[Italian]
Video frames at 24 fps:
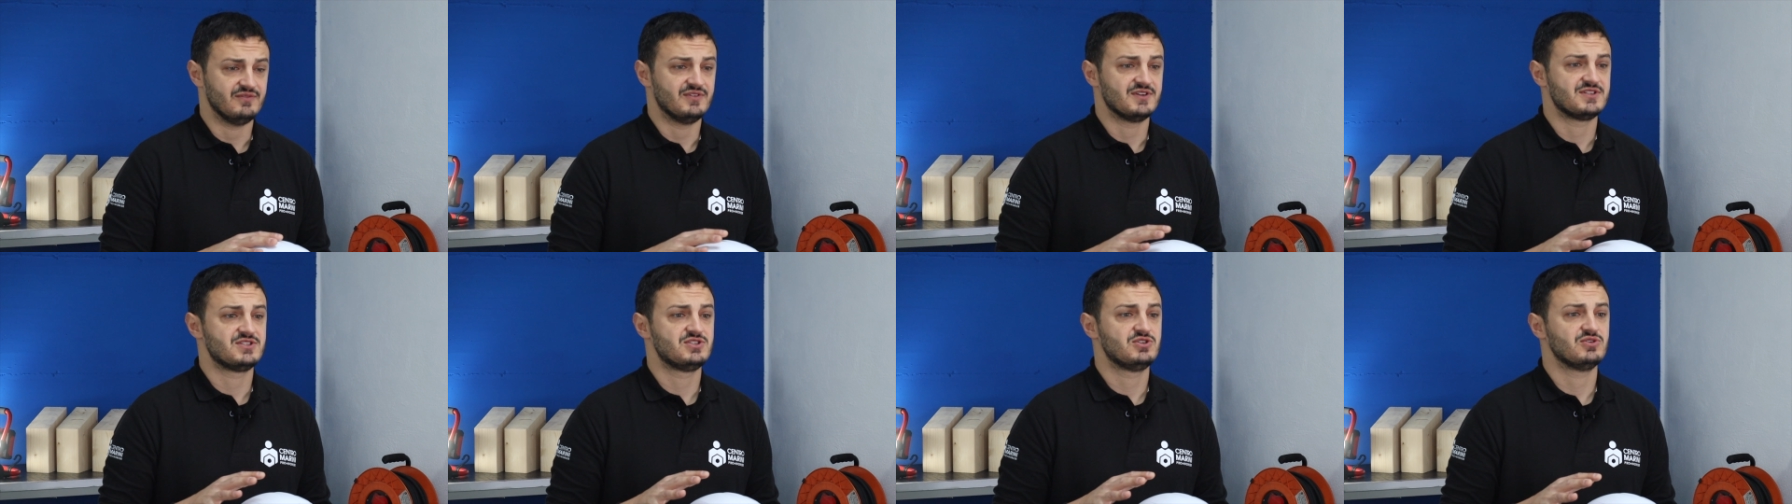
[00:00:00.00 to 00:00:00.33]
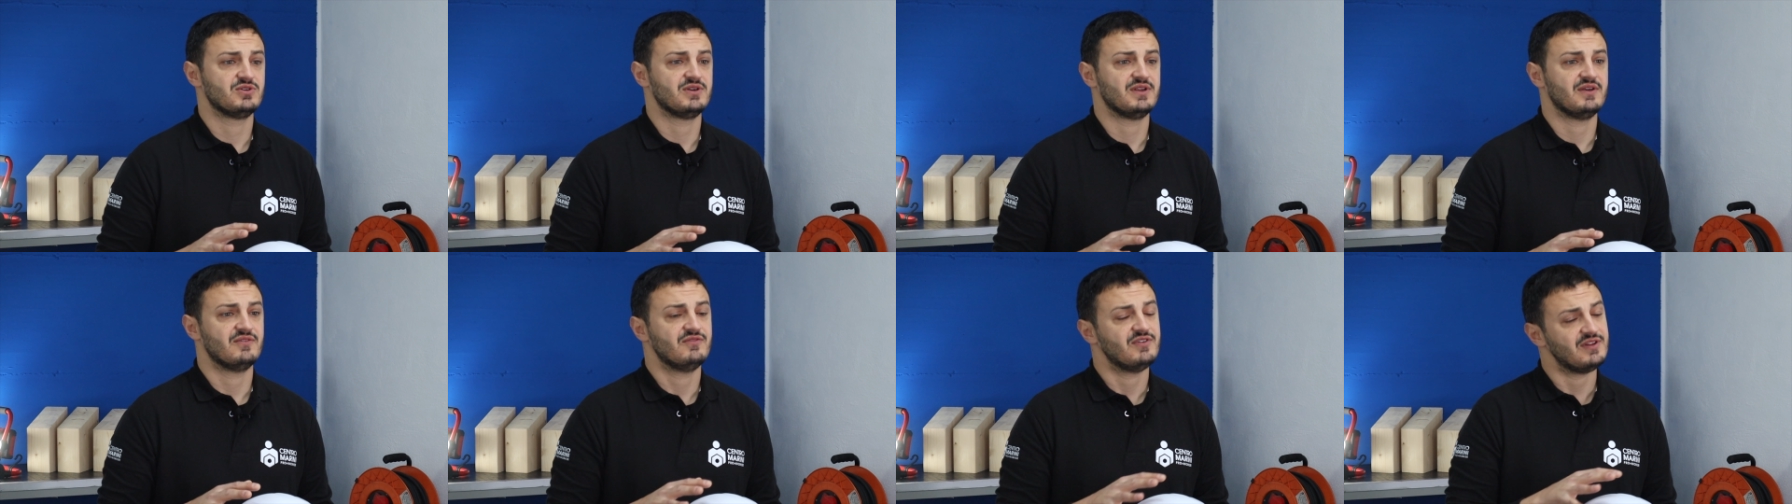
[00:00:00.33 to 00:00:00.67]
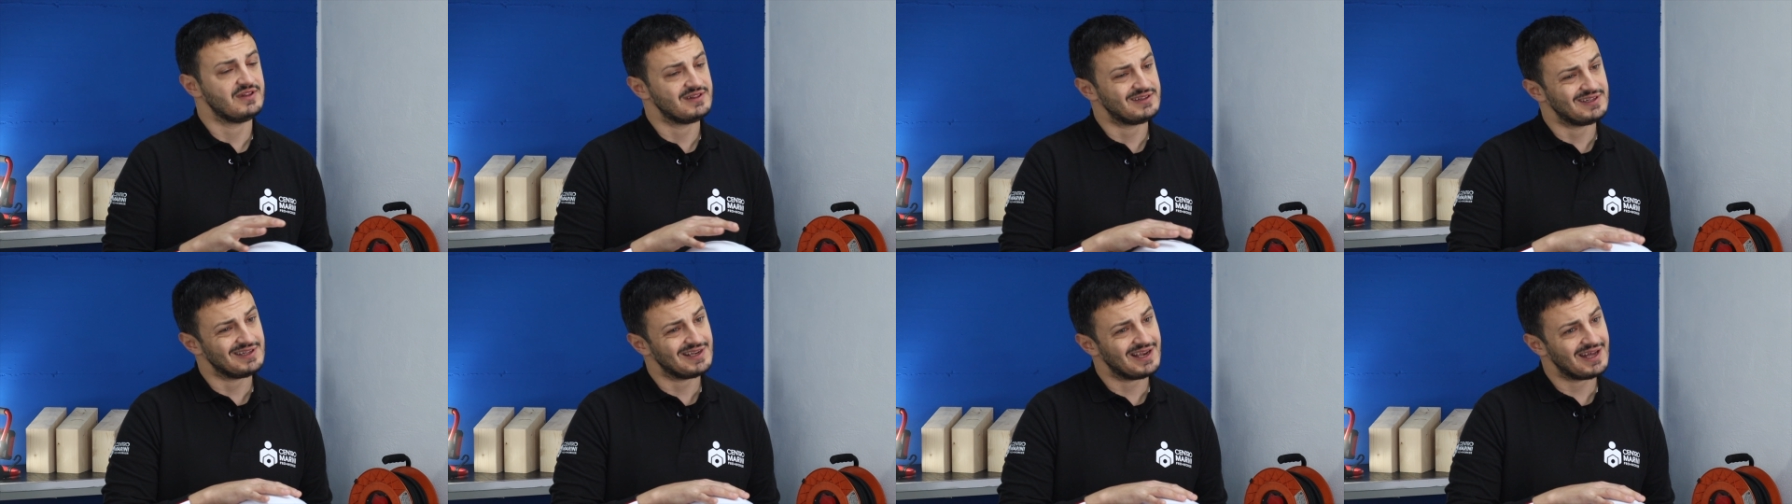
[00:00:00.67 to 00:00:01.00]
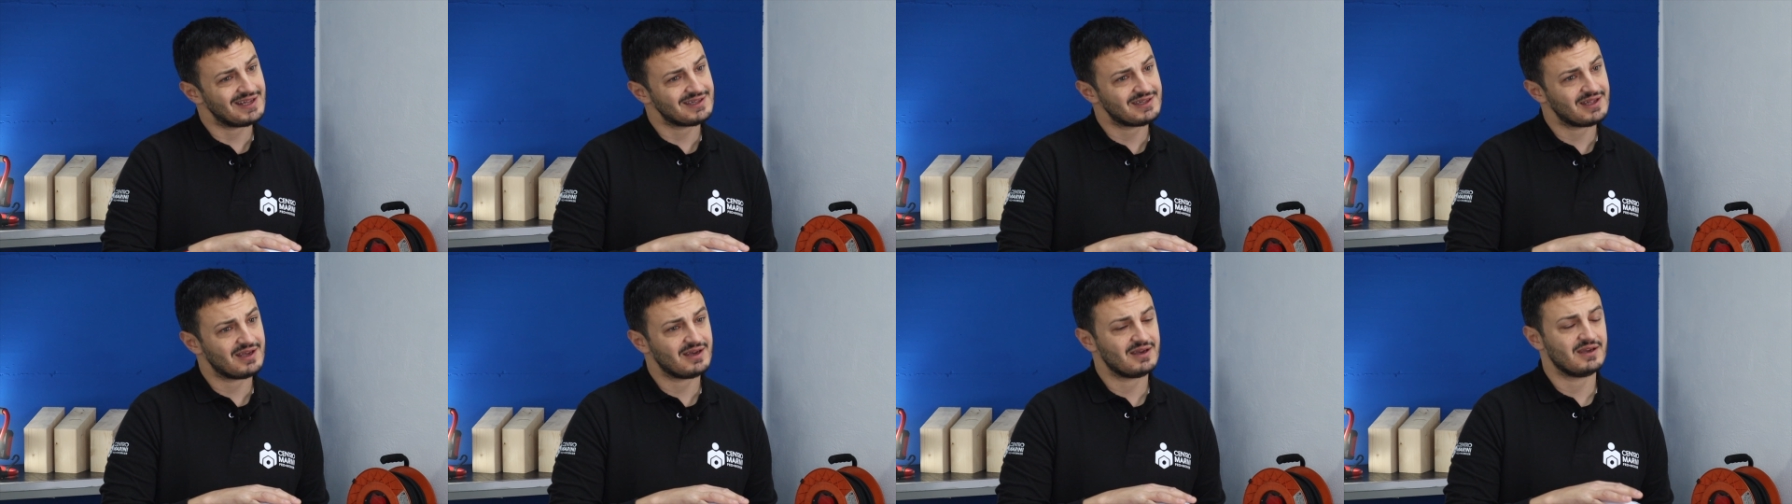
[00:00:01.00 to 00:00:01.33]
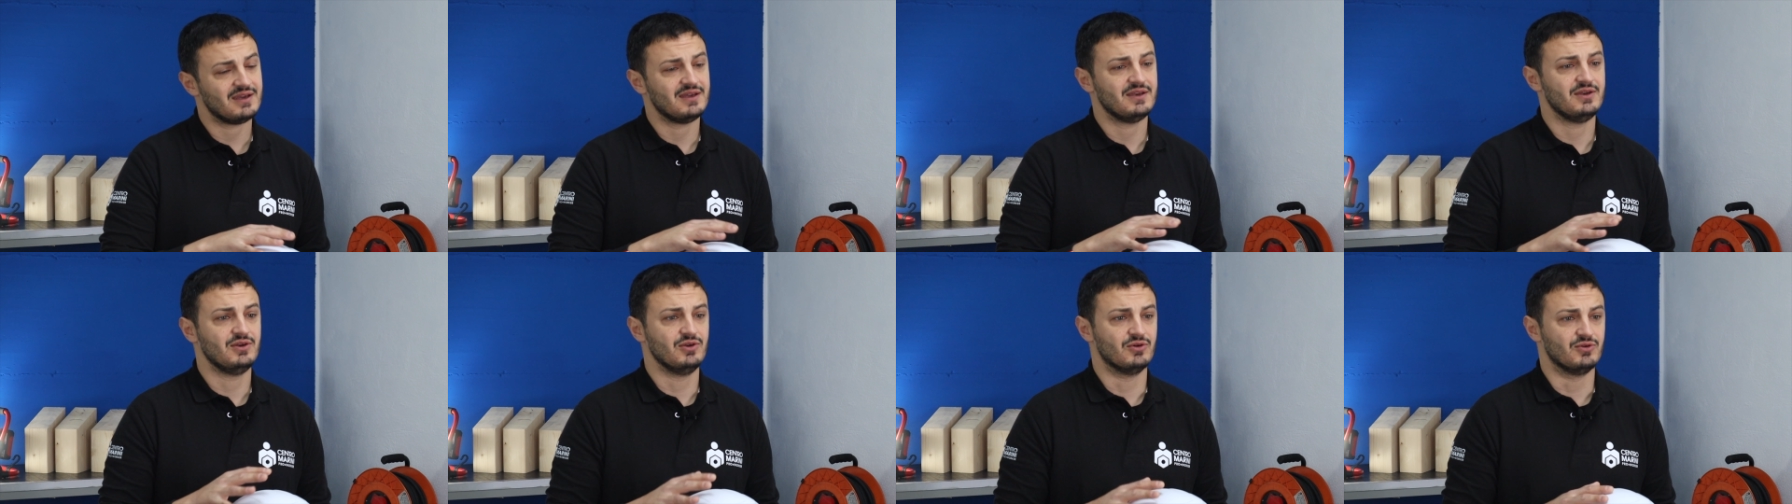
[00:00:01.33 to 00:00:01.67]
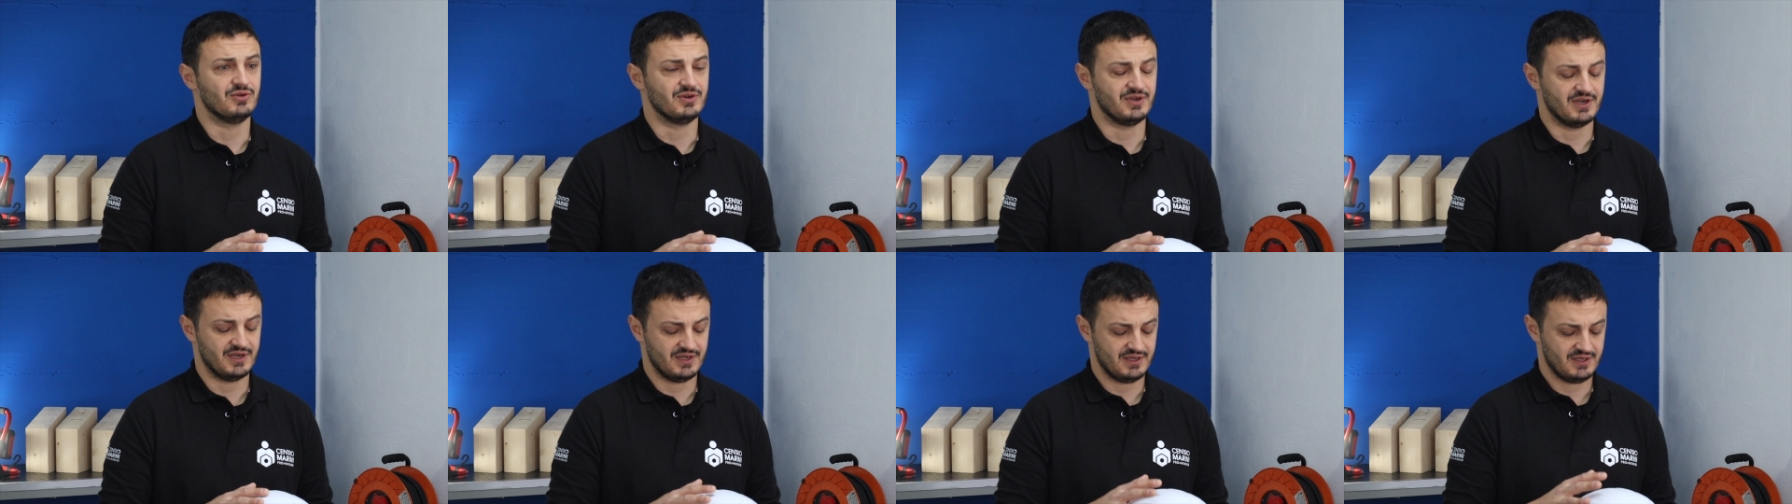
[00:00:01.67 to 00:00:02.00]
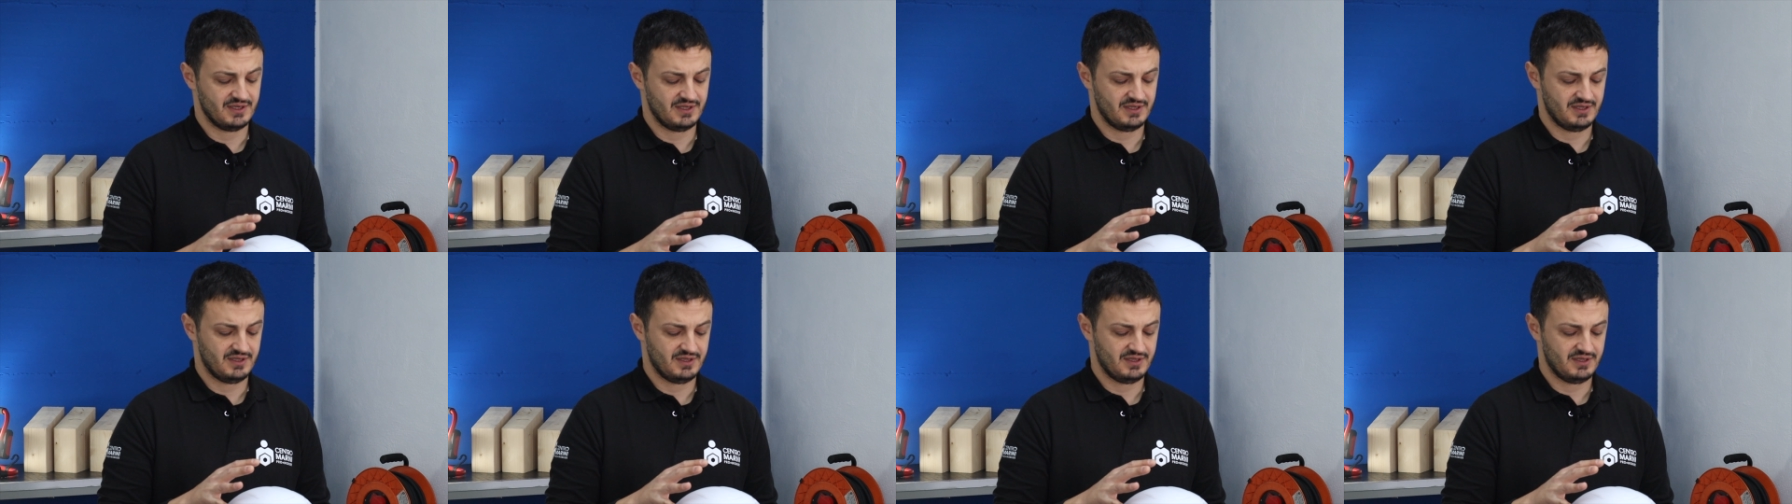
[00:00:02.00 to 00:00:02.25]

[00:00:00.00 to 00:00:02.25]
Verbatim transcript: versione ventilata e non.